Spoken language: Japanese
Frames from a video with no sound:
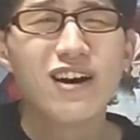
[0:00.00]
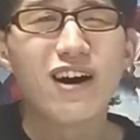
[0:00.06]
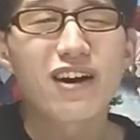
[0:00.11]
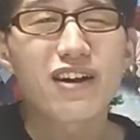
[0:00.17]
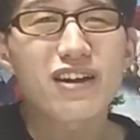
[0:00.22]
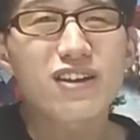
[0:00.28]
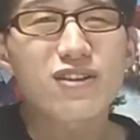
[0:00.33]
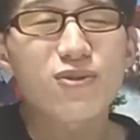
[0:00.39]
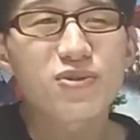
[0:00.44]

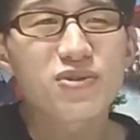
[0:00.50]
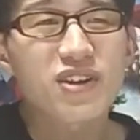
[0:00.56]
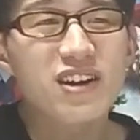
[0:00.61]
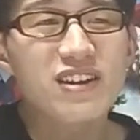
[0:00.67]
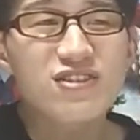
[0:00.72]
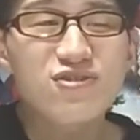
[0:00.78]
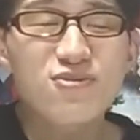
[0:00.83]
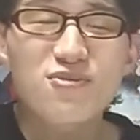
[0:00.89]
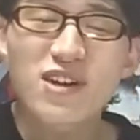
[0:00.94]
あれこれ
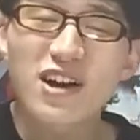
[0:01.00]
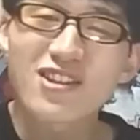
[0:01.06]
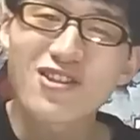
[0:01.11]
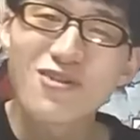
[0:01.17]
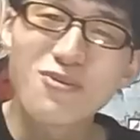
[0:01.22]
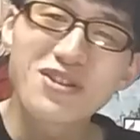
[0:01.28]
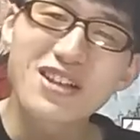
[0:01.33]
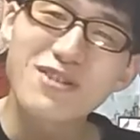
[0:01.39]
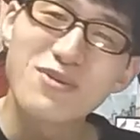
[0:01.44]
大丈夫かっ
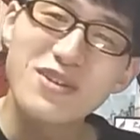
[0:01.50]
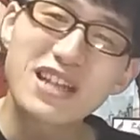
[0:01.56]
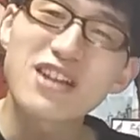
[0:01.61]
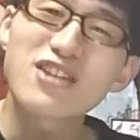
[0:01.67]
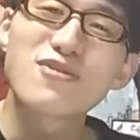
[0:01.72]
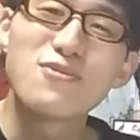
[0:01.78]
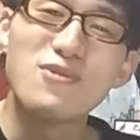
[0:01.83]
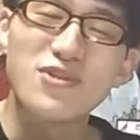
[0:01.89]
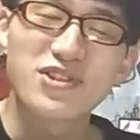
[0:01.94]
て思った人もいた
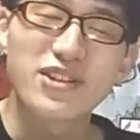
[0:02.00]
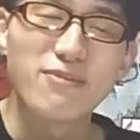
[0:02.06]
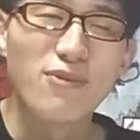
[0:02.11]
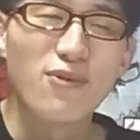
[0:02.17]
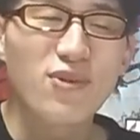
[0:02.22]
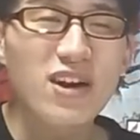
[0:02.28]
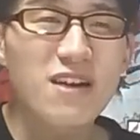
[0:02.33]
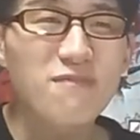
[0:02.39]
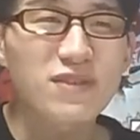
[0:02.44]
と思うんですね
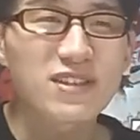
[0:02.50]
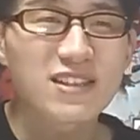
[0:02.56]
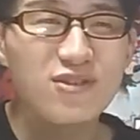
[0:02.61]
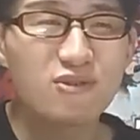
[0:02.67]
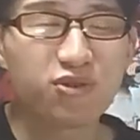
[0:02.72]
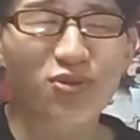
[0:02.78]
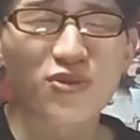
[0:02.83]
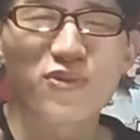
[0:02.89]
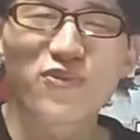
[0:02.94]
僕はやっぱす
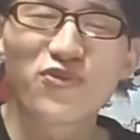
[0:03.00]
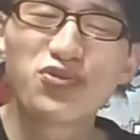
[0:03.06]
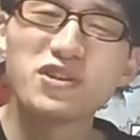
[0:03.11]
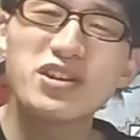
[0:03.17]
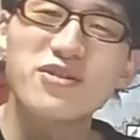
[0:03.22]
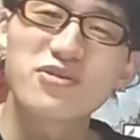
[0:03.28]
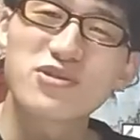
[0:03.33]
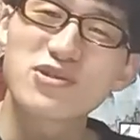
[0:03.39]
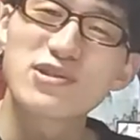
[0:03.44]
ごいこの雰
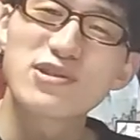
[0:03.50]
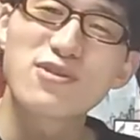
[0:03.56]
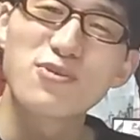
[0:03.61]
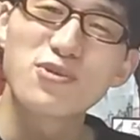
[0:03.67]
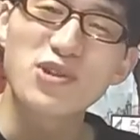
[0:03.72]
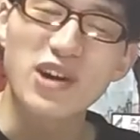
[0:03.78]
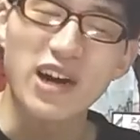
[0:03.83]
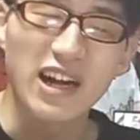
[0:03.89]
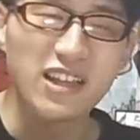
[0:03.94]
囲気の作り込
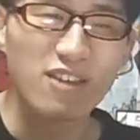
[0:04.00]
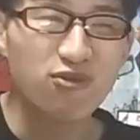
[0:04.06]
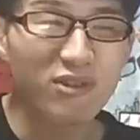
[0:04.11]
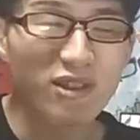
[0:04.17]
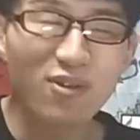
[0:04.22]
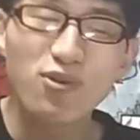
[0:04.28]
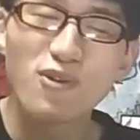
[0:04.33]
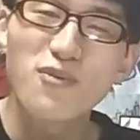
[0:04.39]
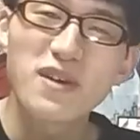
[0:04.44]
みとか
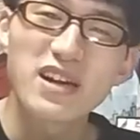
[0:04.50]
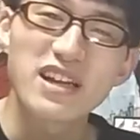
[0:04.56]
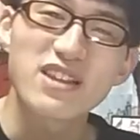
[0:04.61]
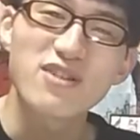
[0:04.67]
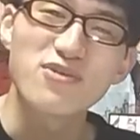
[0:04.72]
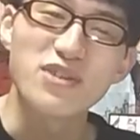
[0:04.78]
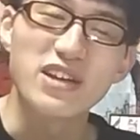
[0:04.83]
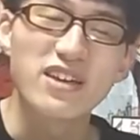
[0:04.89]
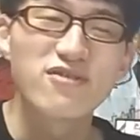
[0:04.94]
アニオリでここまでやっ
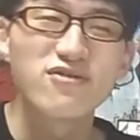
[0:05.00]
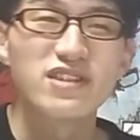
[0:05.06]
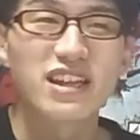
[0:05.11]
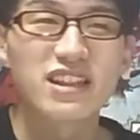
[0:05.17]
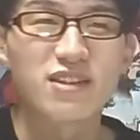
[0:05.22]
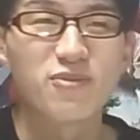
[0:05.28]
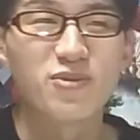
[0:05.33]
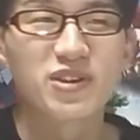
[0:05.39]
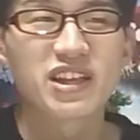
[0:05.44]
てくるのエグい
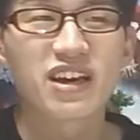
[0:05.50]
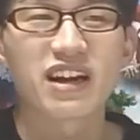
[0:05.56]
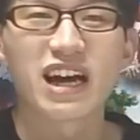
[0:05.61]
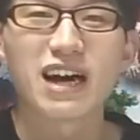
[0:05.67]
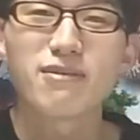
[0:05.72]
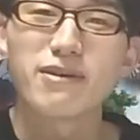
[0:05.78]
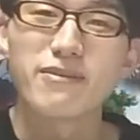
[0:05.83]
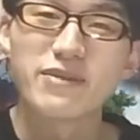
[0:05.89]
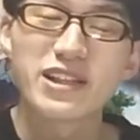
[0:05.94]
なって思いなが
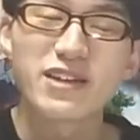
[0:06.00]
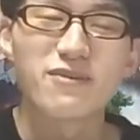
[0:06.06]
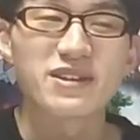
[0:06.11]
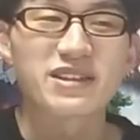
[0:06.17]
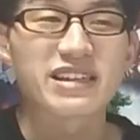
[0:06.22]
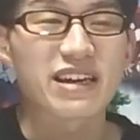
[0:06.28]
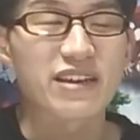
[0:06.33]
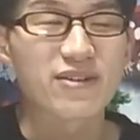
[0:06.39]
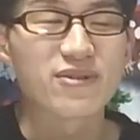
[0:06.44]
らアバン見て
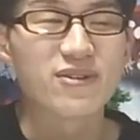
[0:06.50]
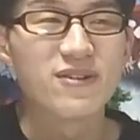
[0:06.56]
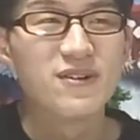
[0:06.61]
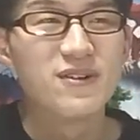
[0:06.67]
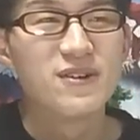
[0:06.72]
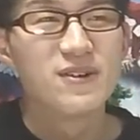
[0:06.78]
ましたけど